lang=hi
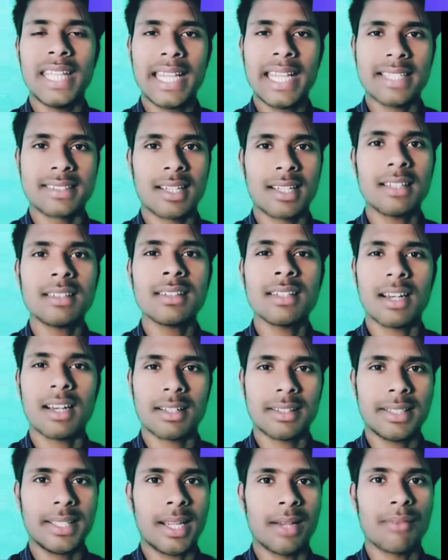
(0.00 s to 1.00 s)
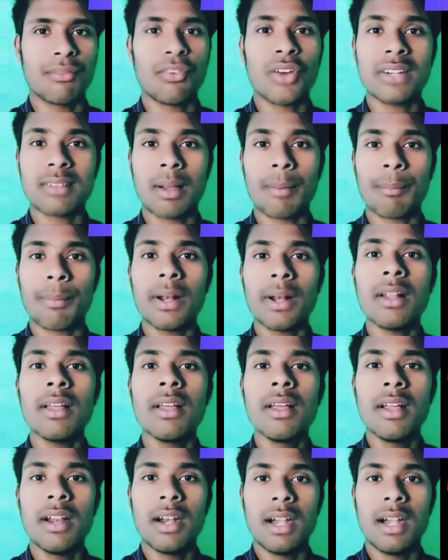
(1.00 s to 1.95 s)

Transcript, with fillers: दे के साथ करते हैं फॉर एग्जाम्पल